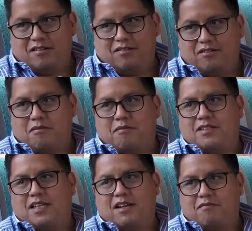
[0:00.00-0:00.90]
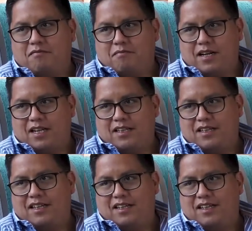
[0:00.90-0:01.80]
no, vamos a dar un
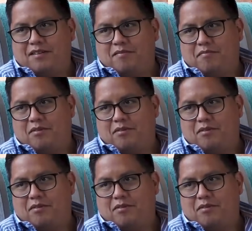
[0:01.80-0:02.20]
parate eh,